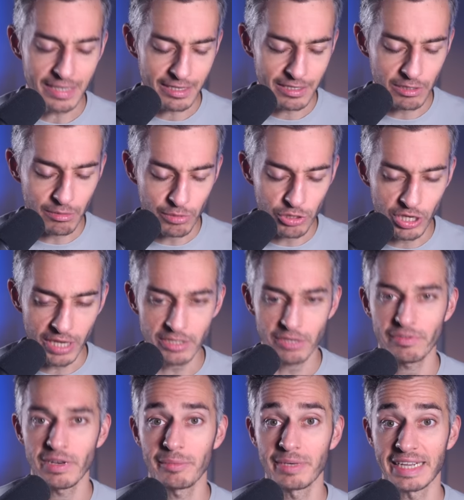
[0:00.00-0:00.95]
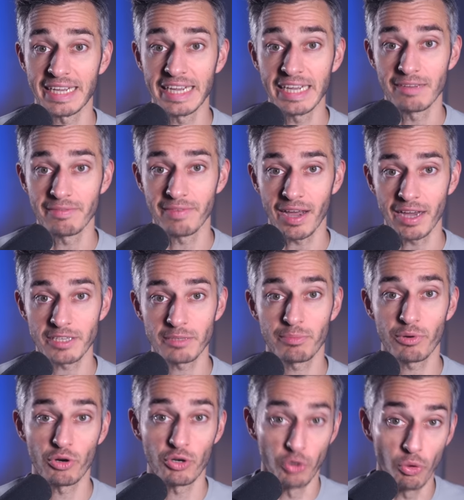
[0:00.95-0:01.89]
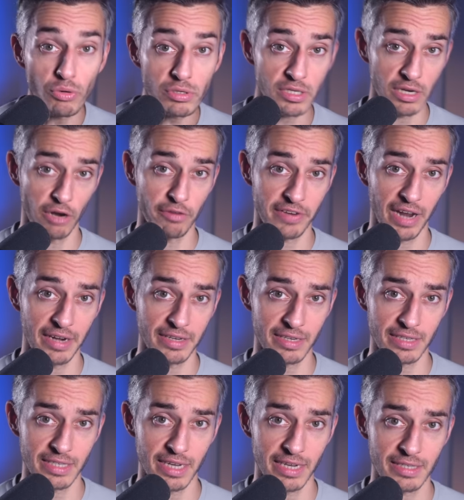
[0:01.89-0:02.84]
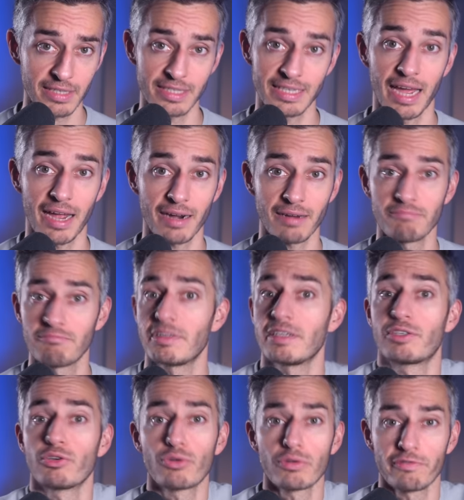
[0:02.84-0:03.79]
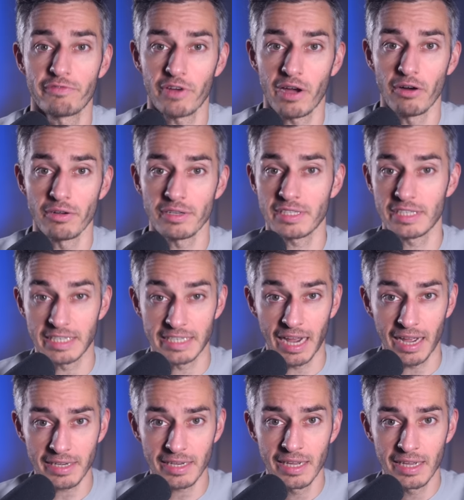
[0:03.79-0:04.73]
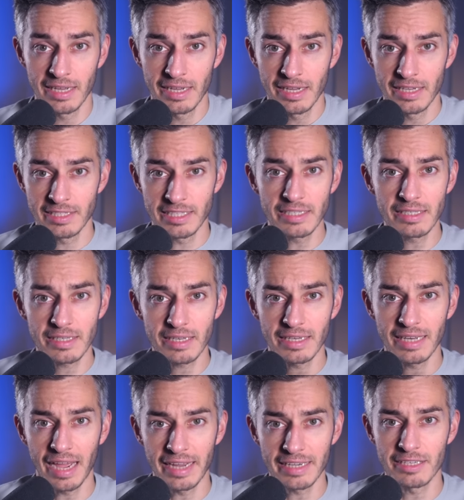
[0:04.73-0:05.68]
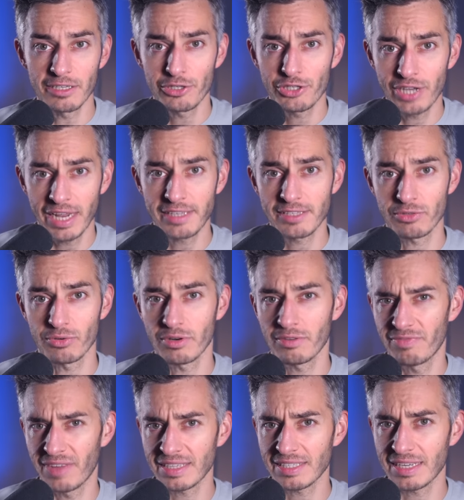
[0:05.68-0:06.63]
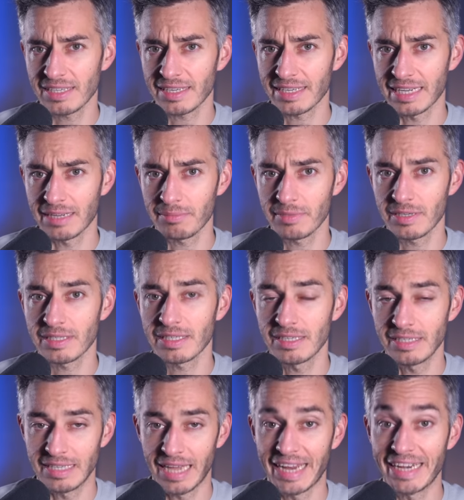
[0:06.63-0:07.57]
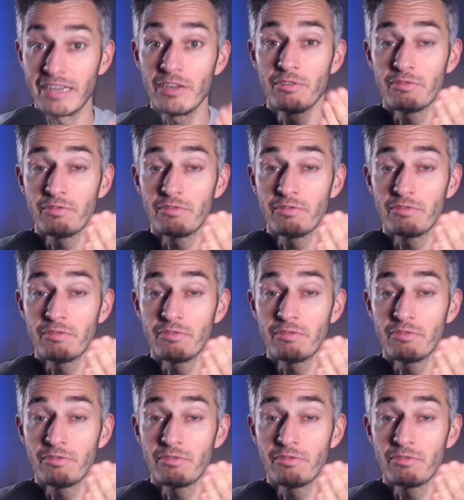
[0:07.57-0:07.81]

also eine Bestandsaufnahme der Gegenwart. Prognosen auf der anderen Seite sagen die Zukunft voraus. Zitat, sie sind eine Schätzung, was das Ergebnis sein